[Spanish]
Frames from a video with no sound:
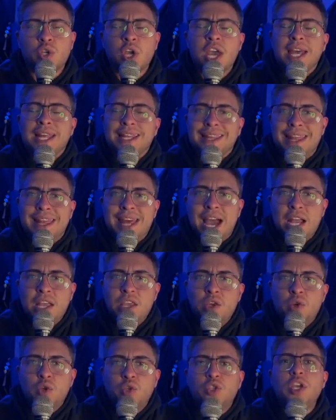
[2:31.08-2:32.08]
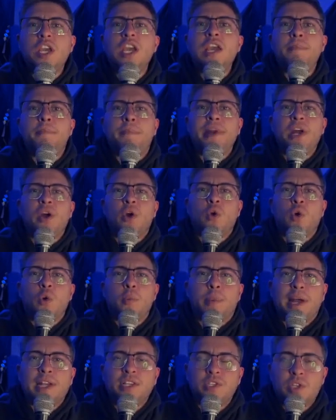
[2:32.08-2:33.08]
daños y
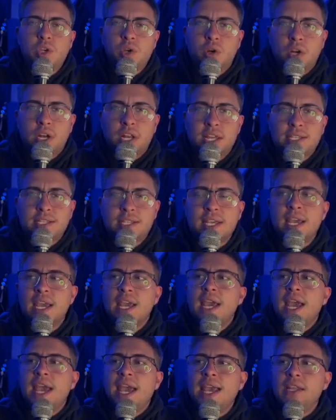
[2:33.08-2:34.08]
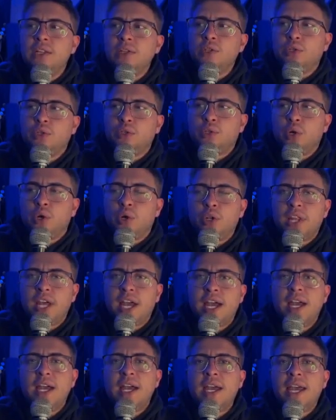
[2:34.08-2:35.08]
preocupaciones en toda
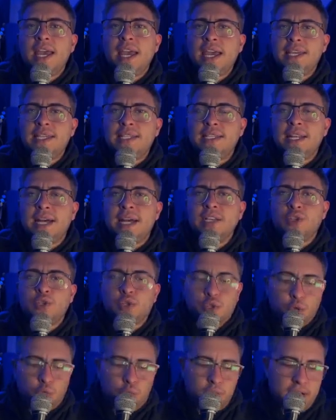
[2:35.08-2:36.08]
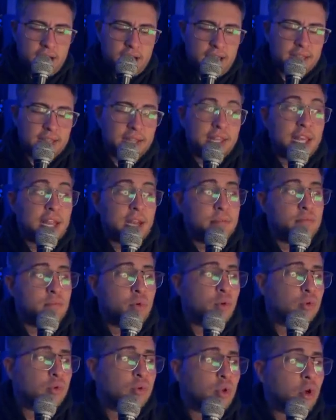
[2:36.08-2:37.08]
esta zona del
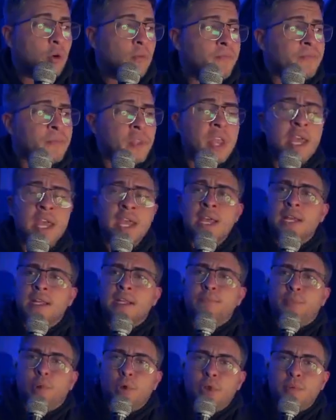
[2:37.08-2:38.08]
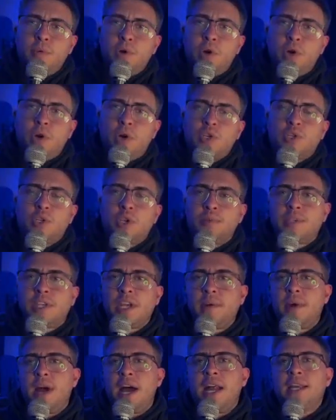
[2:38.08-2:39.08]
mundo podemos
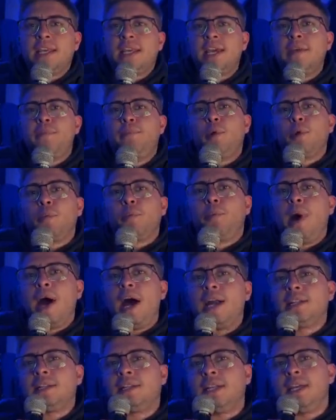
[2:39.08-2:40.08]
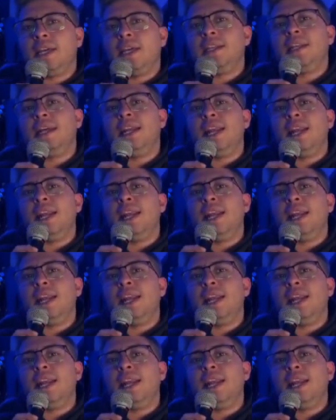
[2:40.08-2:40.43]
observar que por parte de las